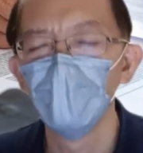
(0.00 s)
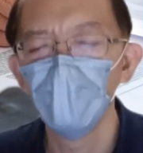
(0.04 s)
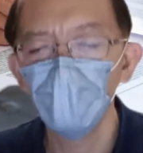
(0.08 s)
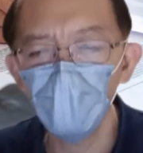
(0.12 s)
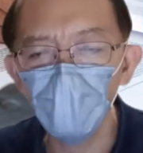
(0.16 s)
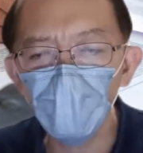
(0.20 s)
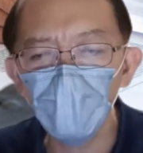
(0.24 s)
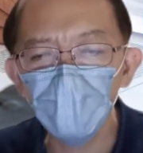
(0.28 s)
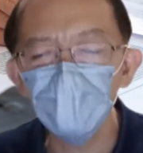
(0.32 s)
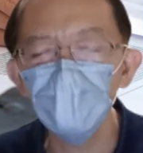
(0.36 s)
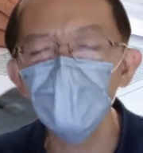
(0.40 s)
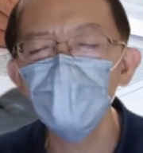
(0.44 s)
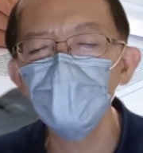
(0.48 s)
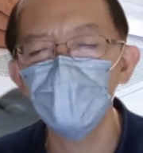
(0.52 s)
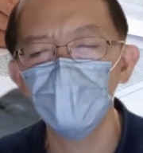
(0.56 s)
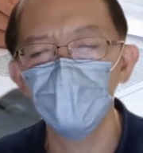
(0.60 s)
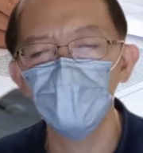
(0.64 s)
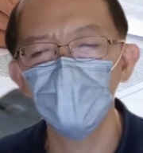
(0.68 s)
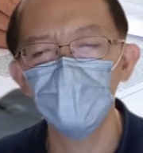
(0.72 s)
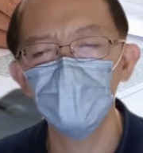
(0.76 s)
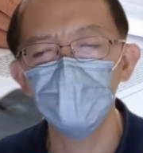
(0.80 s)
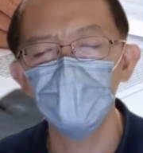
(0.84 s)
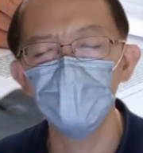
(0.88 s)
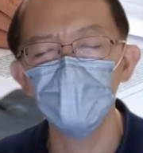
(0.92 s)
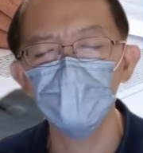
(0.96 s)
万一不
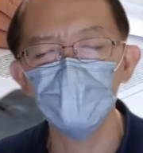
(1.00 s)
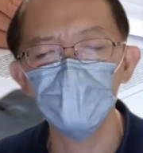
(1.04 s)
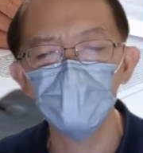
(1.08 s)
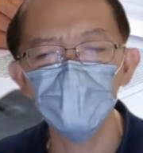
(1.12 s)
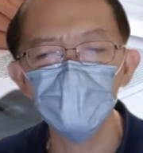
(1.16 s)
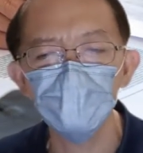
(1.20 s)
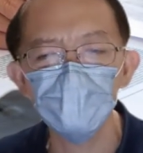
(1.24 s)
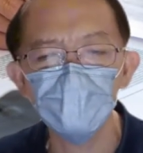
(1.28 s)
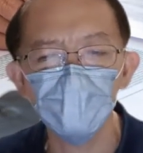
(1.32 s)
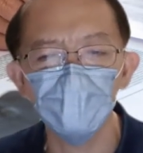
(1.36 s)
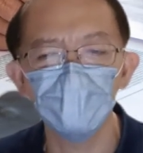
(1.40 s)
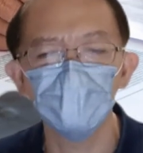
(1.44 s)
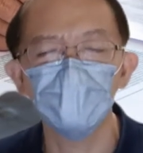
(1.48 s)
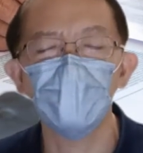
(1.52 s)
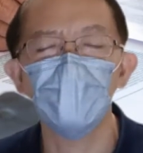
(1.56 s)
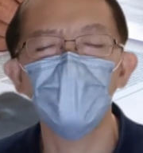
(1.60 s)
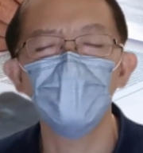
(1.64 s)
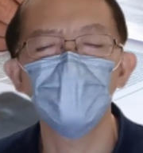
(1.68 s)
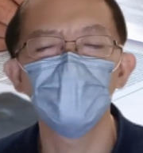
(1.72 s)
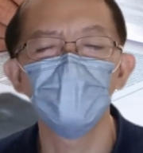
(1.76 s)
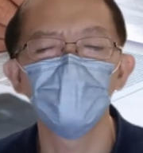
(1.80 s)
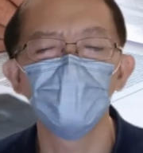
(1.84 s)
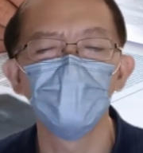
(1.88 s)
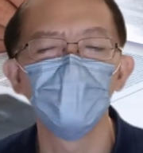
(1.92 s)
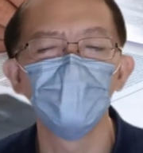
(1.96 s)
幸生下的胎
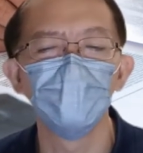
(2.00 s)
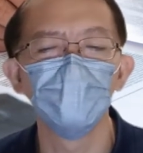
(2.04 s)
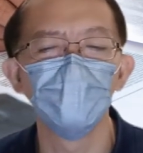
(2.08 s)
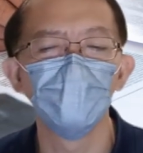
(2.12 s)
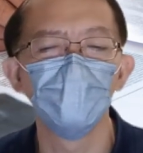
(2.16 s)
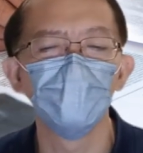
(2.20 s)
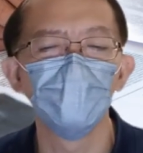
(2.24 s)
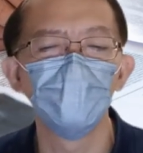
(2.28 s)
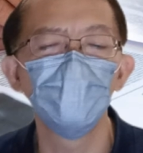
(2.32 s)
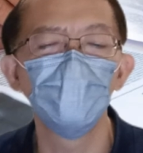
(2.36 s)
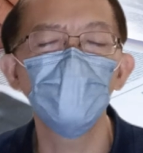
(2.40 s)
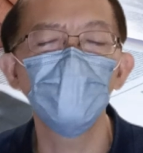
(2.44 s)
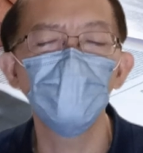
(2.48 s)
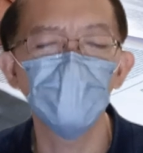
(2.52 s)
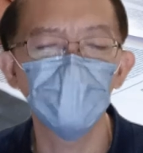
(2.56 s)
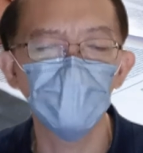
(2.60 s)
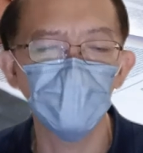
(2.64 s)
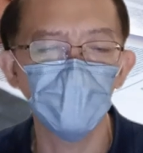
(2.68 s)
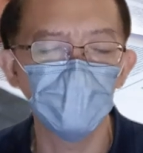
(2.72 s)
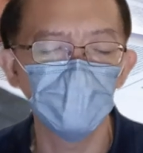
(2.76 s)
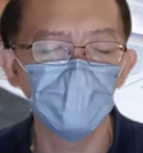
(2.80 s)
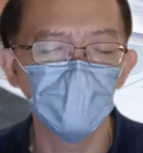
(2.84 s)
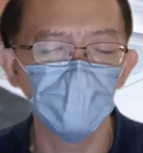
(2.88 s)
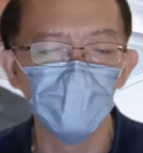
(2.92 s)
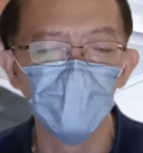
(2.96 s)
儿呢，有若
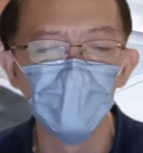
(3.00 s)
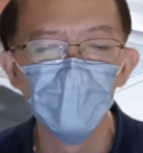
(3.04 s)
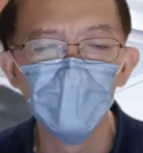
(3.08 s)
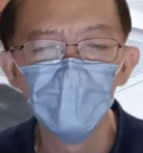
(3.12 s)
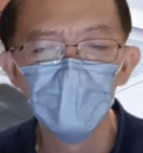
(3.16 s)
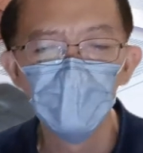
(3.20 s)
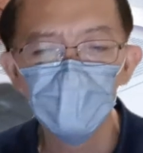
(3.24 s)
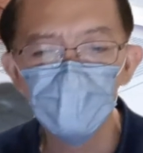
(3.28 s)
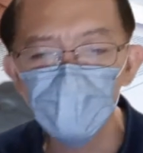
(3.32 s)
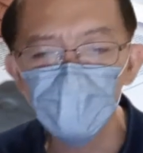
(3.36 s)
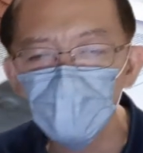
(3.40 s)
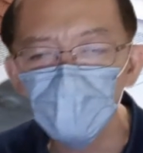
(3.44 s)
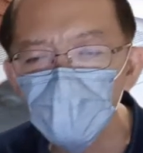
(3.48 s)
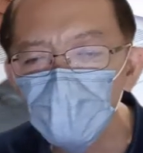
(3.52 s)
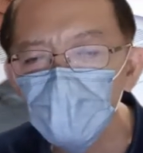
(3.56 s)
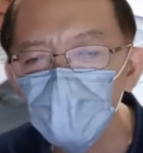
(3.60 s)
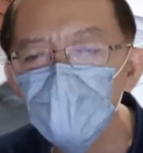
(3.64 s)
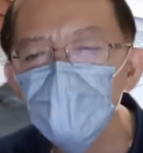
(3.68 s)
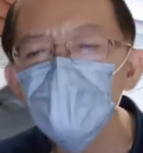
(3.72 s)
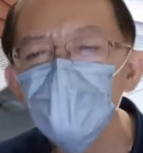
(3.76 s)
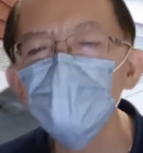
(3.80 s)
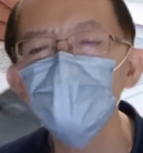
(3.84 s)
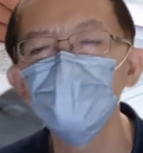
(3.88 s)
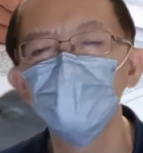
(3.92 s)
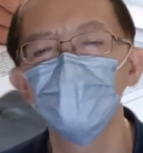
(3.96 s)
干的先天
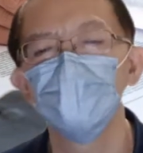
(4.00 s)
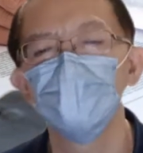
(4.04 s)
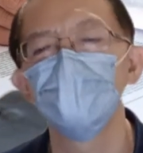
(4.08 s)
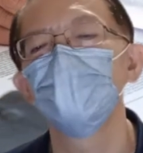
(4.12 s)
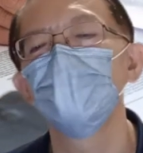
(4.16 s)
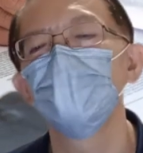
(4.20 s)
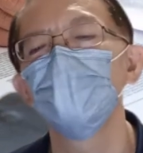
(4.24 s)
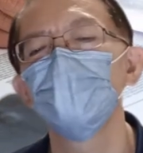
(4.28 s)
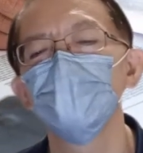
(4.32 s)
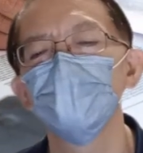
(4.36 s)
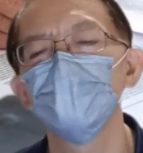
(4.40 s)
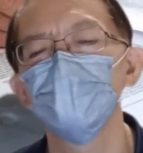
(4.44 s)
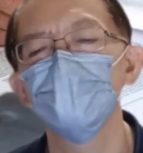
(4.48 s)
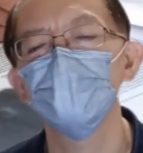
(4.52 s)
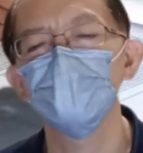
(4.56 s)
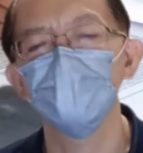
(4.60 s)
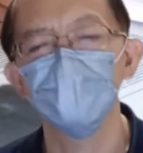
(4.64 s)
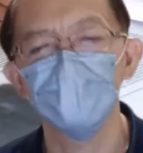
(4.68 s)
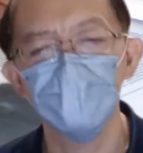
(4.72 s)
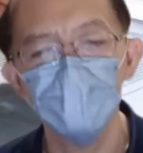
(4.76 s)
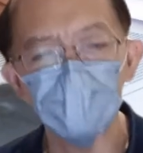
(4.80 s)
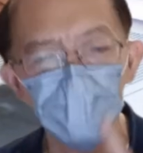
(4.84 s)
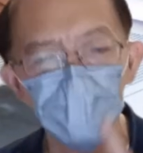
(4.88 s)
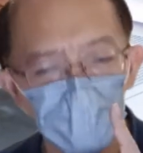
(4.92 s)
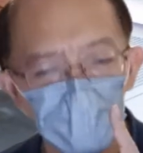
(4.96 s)
性疾病的时候，
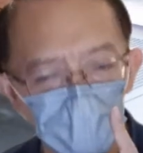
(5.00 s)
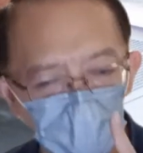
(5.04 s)
这个